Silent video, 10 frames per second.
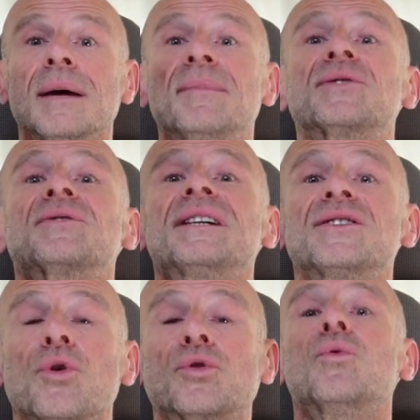mais aussi et
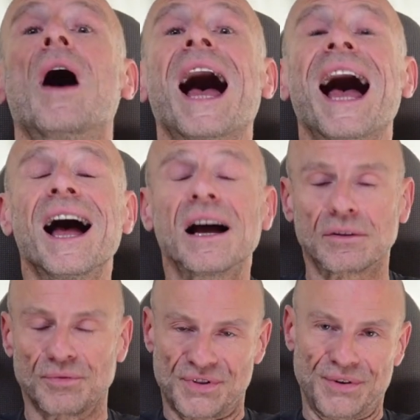surtout
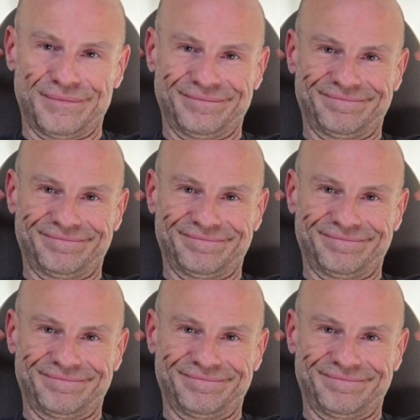inconscient.